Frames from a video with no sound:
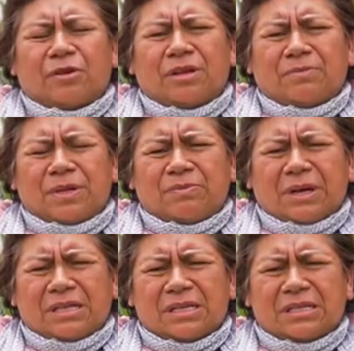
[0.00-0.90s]
doy mis
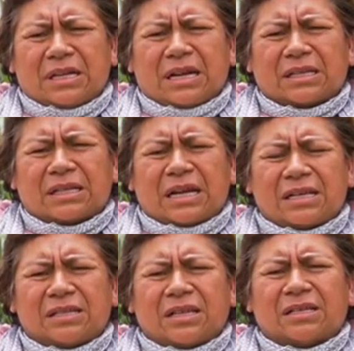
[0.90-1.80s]
más sinceras
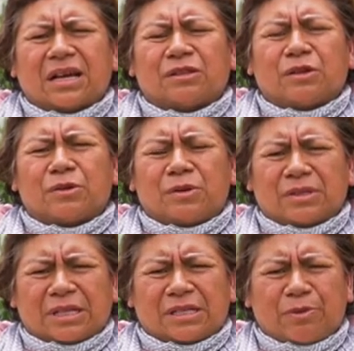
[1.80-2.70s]
gracias a todos
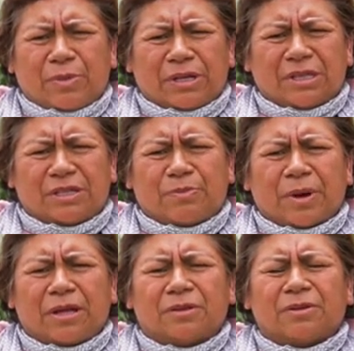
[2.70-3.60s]
los que están
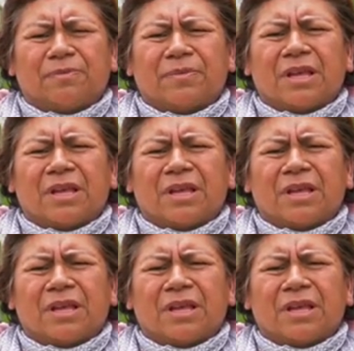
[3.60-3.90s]
participando